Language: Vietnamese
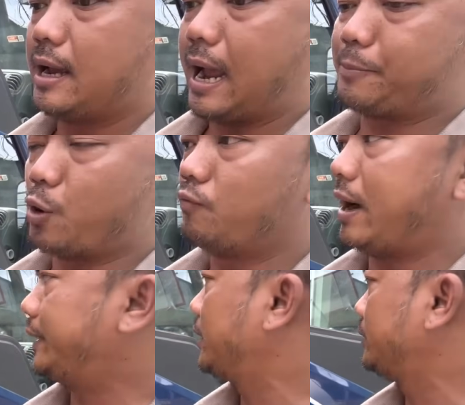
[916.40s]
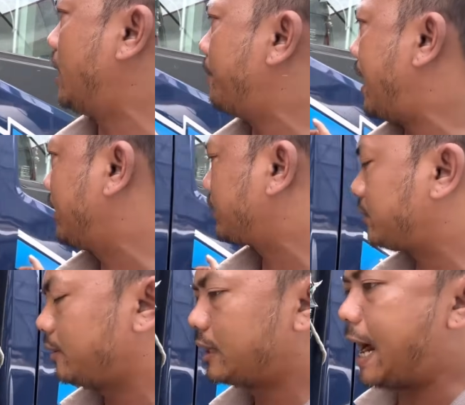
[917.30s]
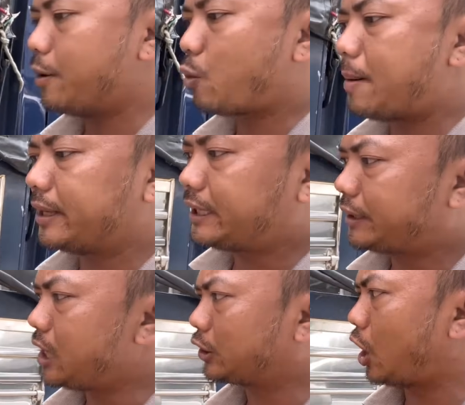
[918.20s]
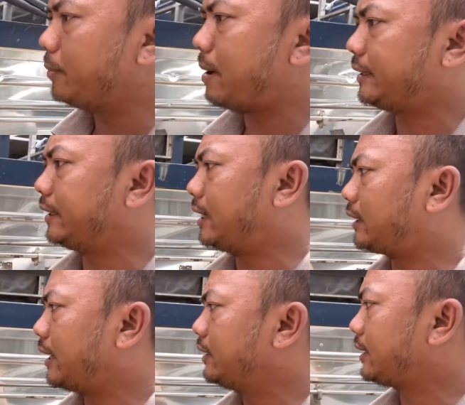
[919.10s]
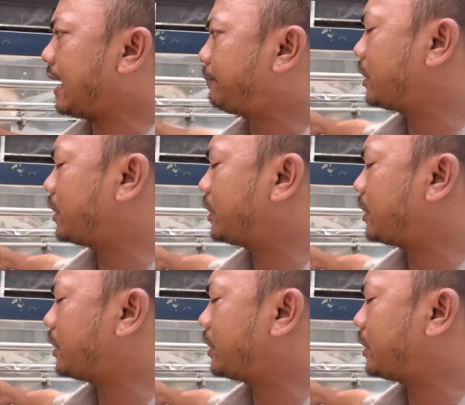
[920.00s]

em chung về chưa rửa mà Ngày hôm qua mới xịt nước thôi mà anh chị đã thấy rất đẹp